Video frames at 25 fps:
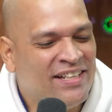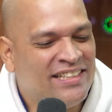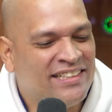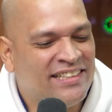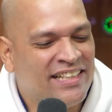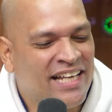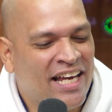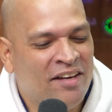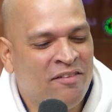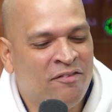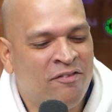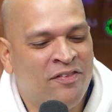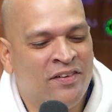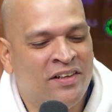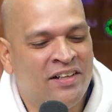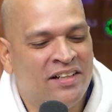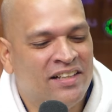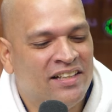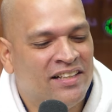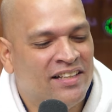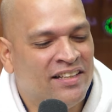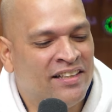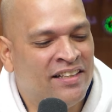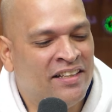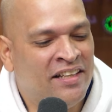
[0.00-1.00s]

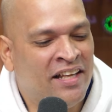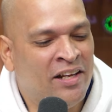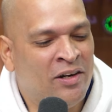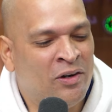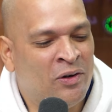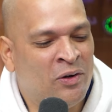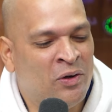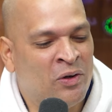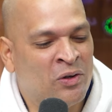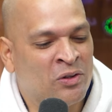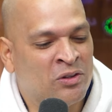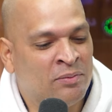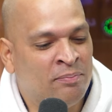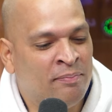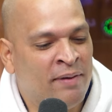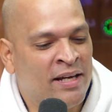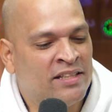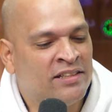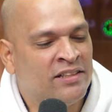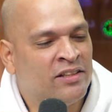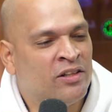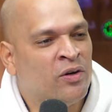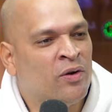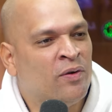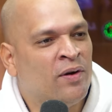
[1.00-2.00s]
Seinfeld de los
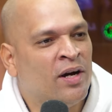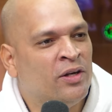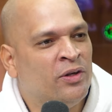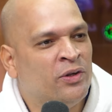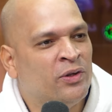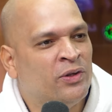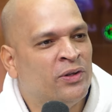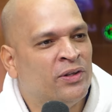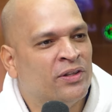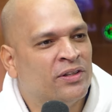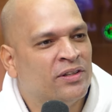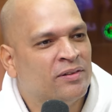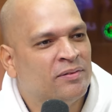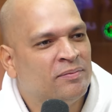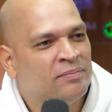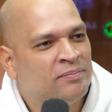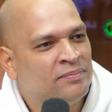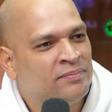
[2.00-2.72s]
Mets de Nueva York.